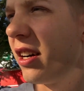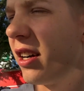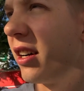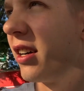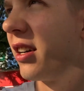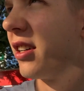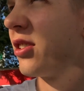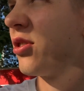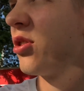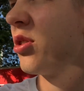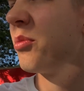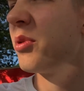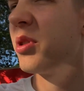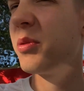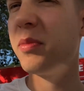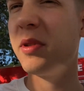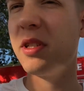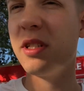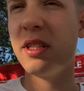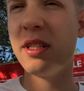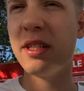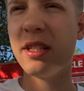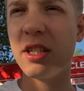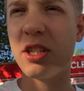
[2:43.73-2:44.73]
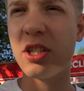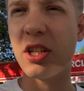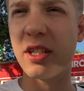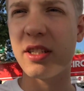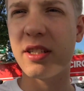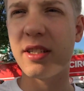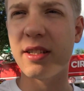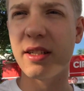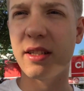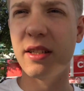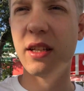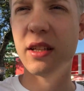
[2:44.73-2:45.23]
Э, стоимость бензина
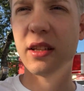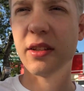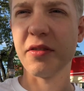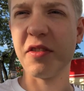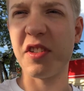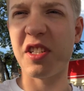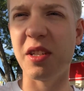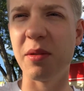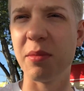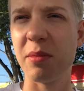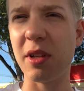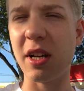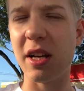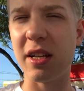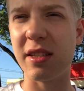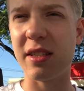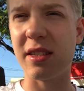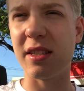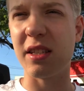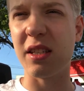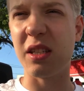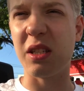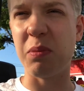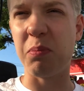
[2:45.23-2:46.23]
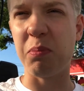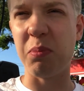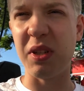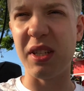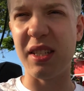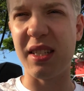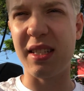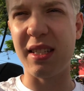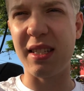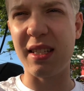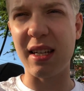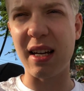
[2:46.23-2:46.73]
сейчас где-то
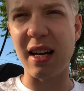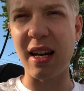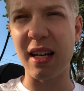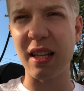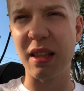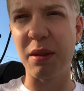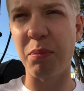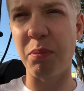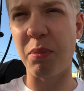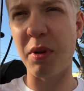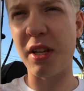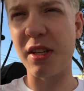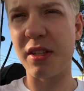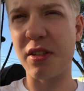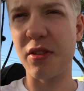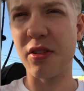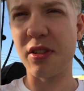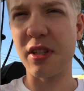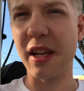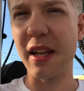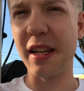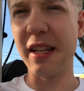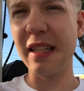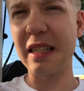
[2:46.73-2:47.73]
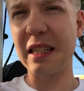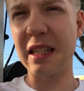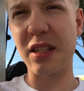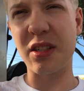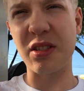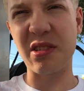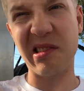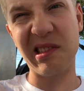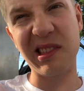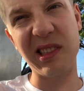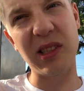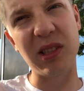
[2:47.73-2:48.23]
18,50 песо за литр,
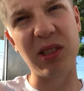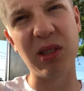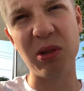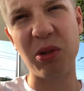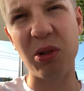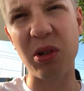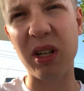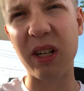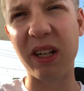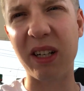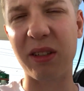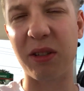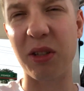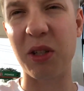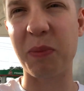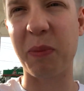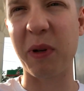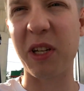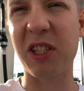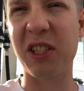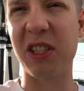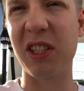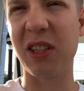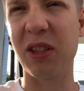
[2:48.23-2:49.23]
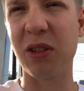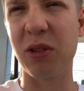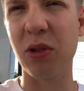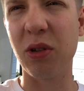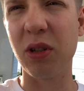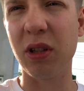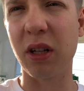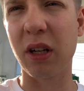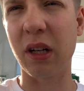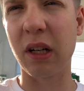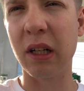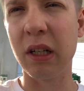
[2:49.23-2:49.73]
что дорого, то есть почти
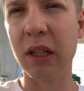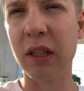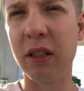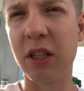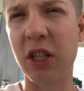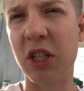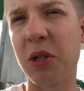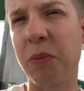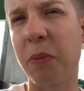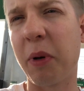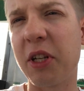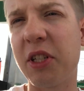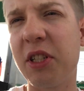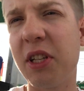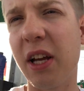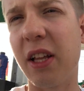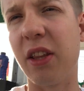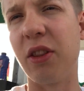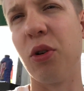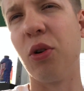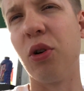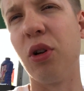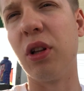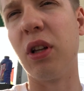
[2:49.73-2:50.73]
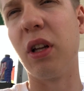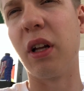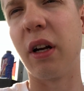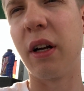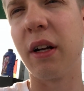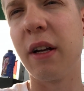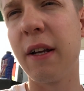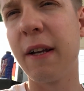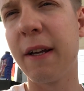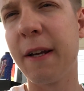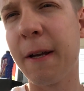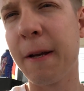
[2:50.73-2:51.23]
доллар, даже не почти, а доллар,
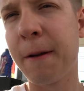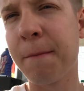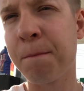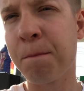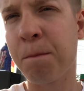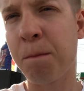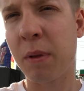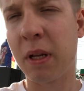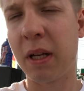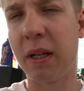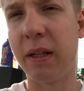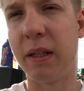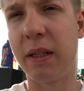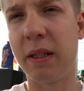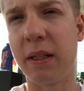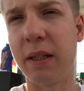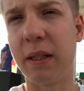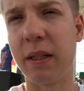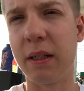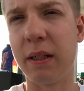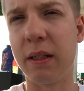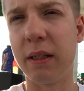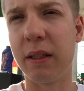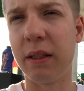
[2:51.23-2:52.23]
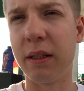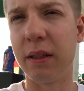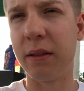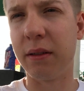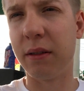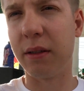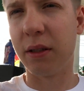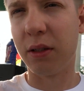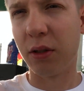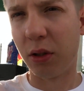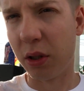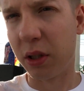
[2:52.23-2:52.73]

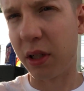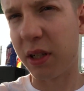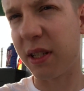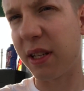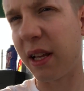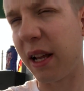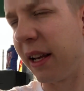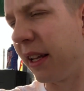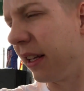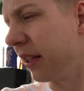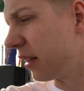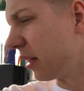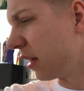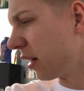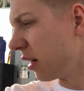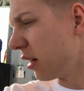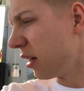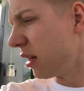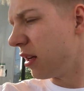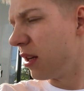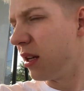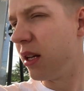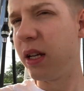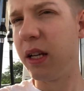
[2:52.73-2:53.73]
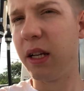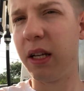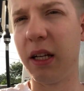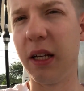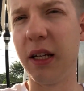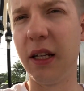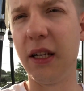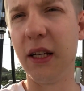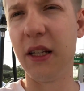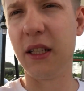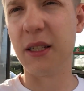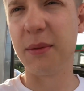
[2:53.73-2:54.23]
э, доллар за литр
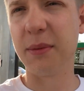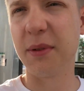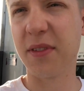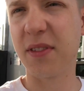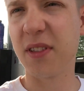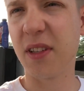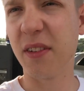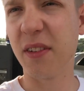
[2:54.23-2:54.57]
и тебе